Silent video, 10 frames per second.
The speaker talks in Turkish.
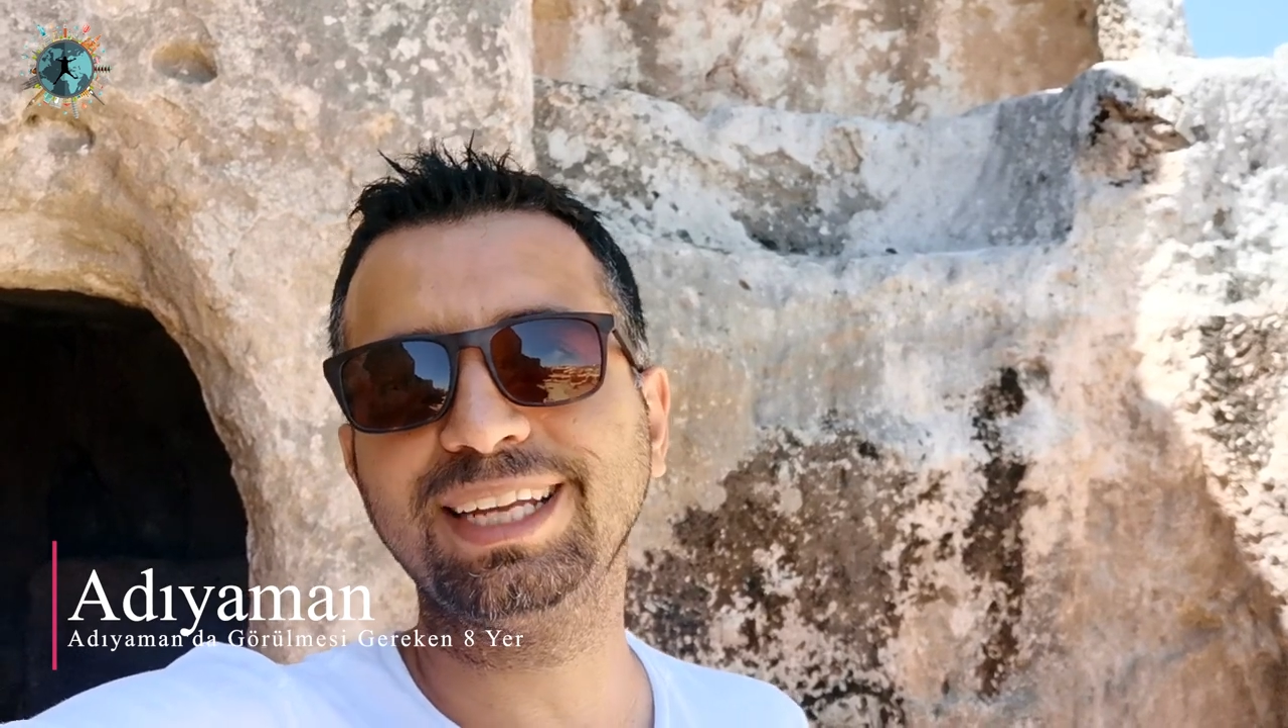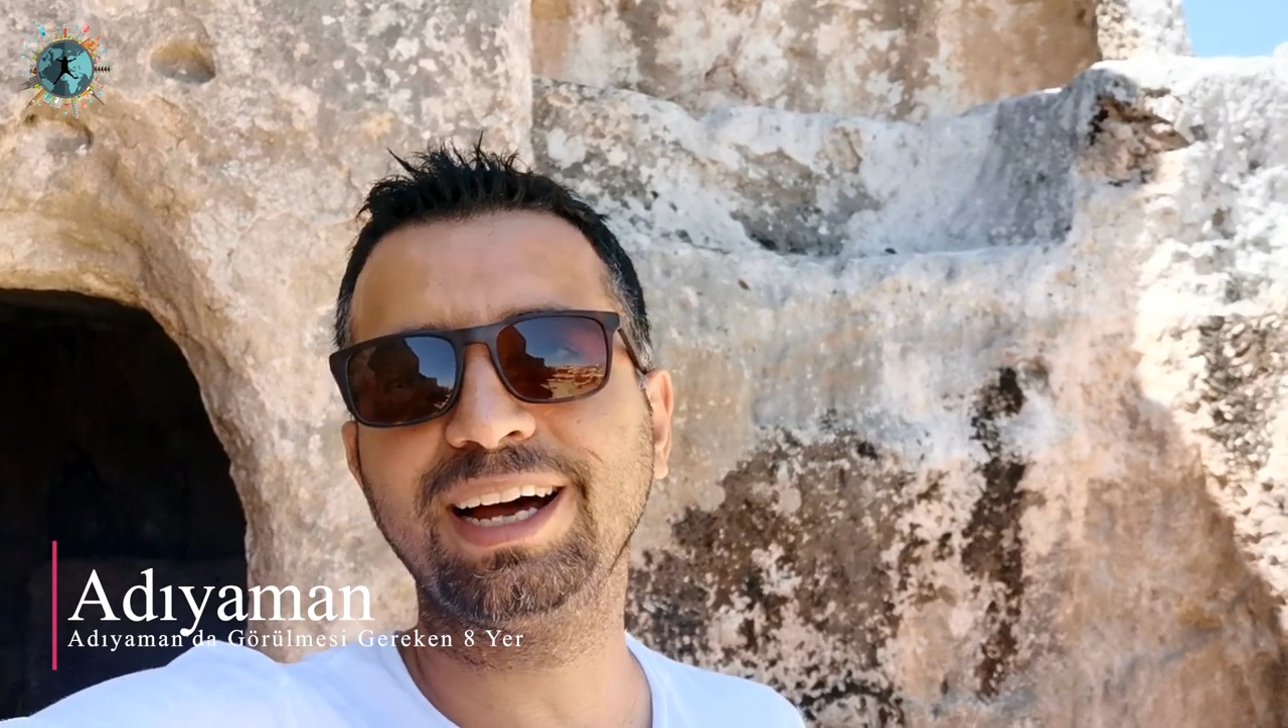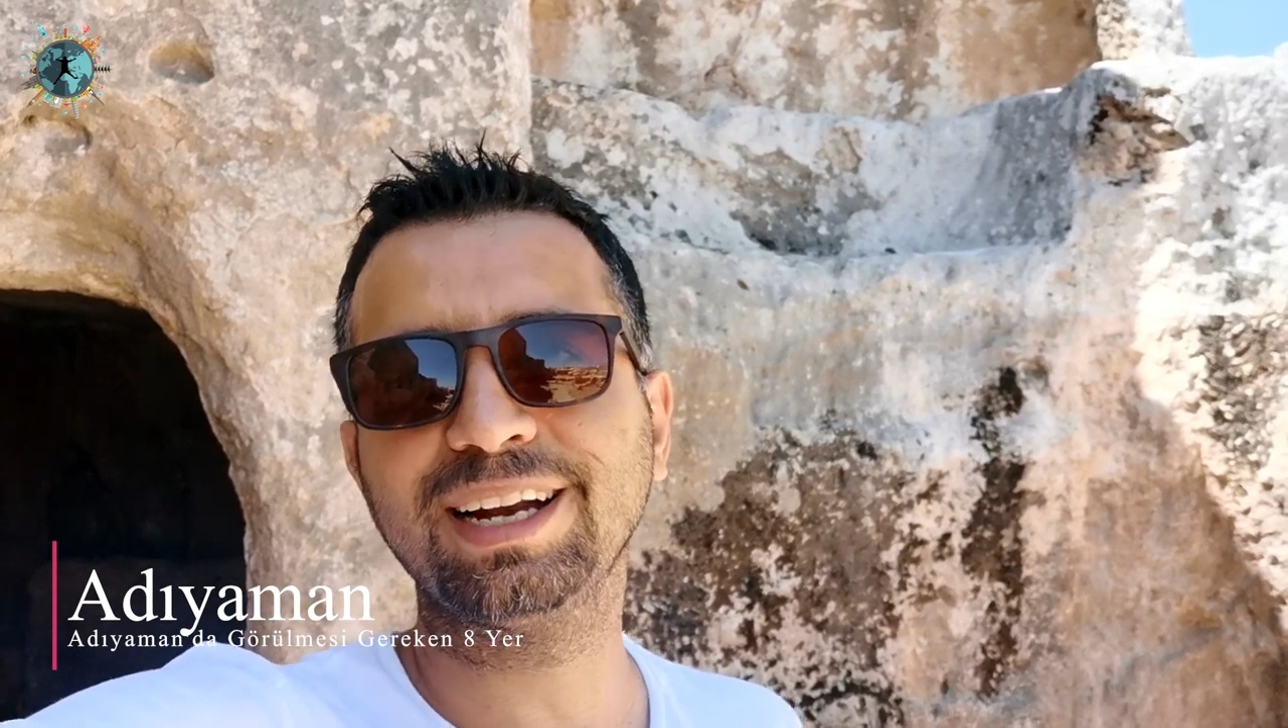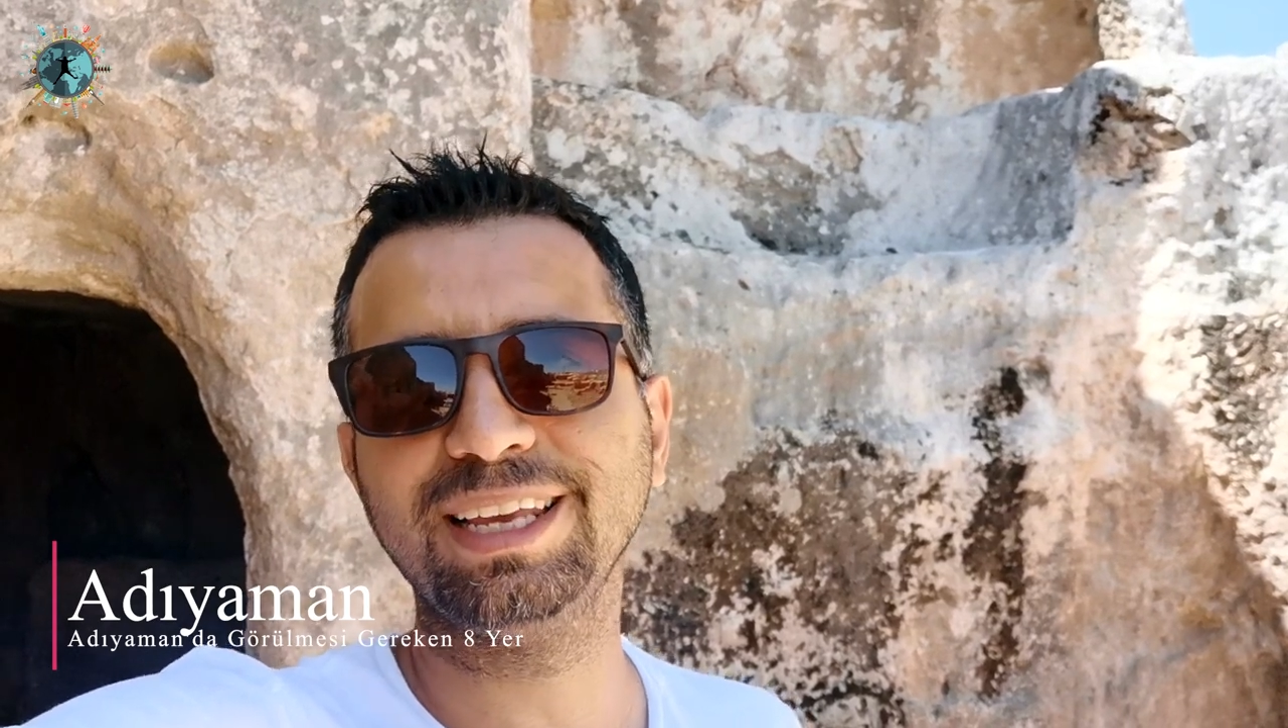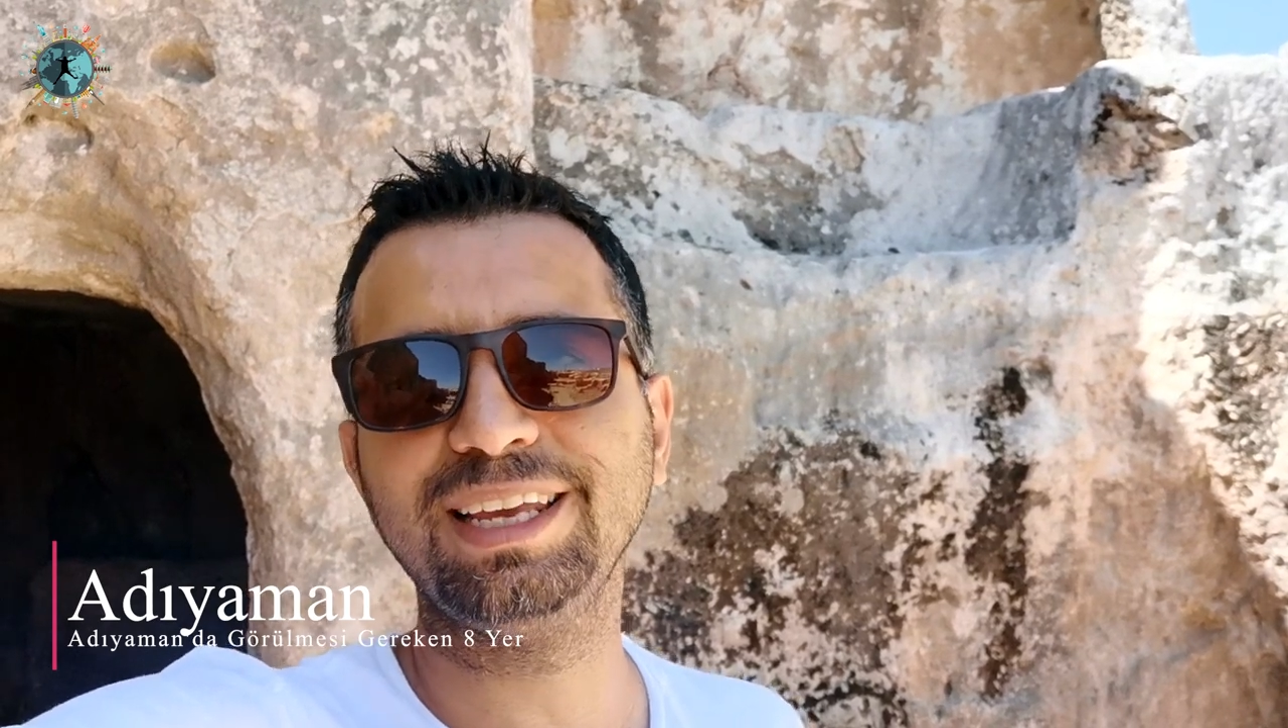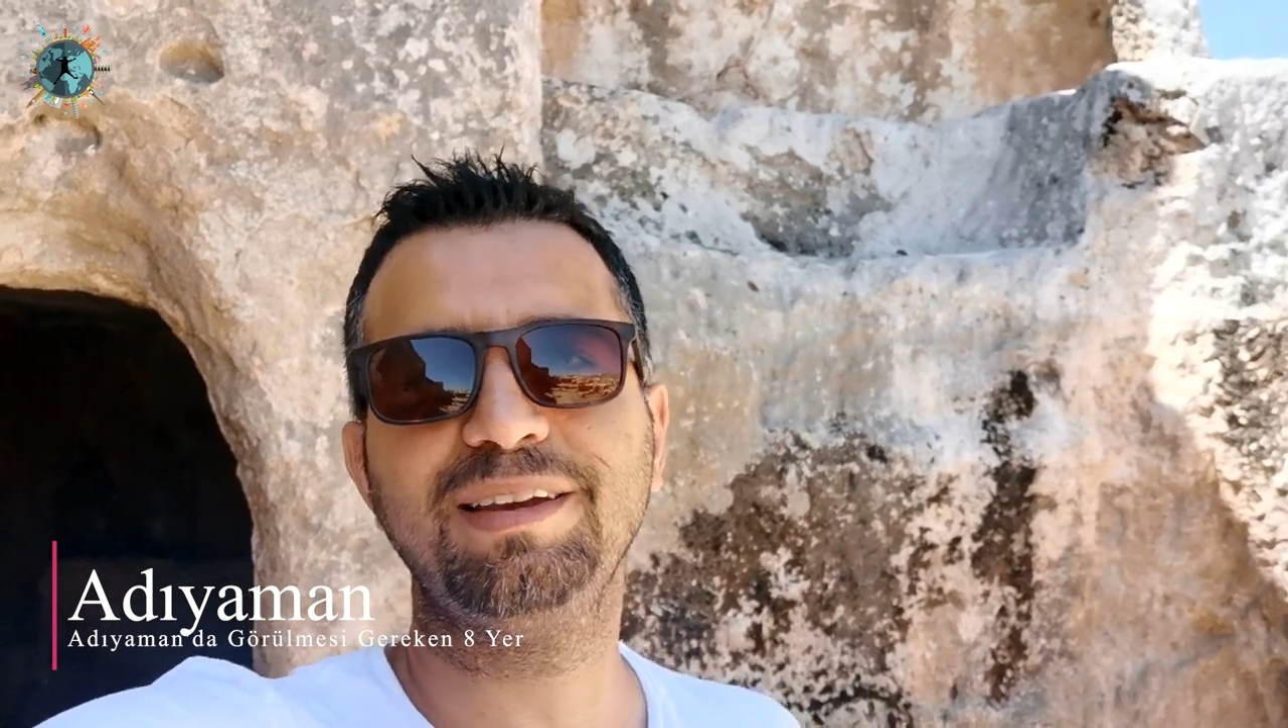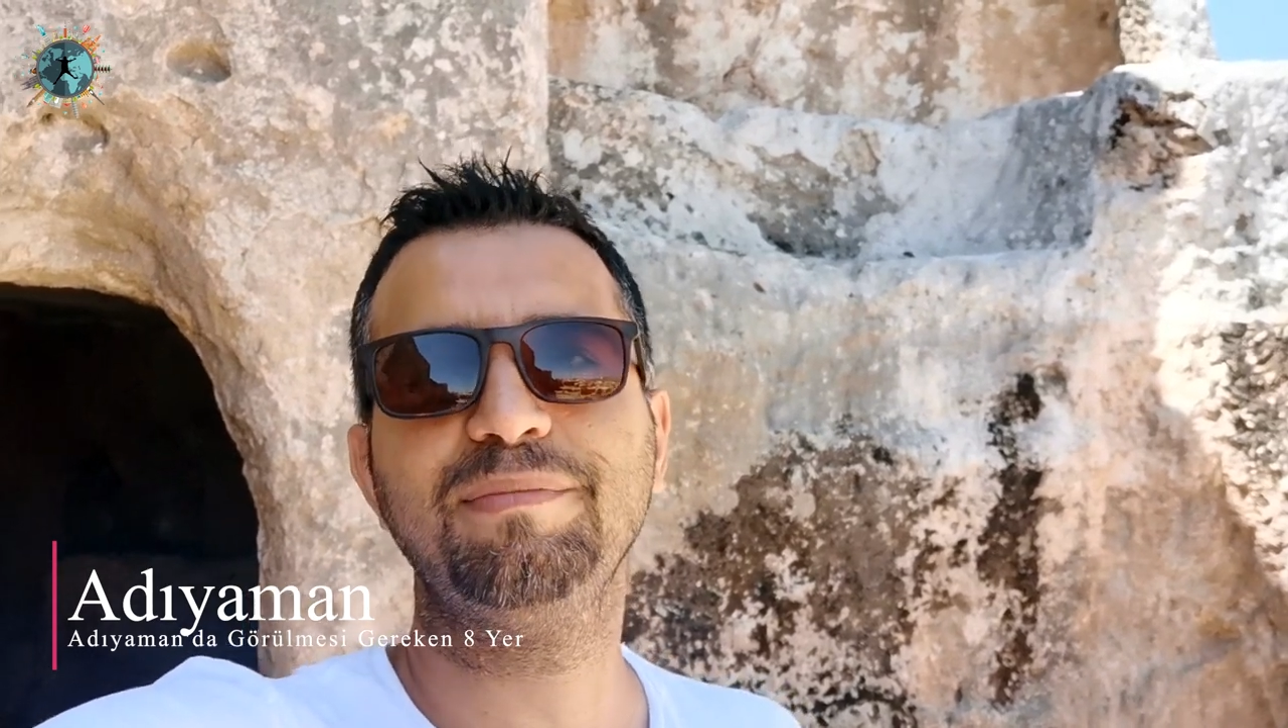tarihi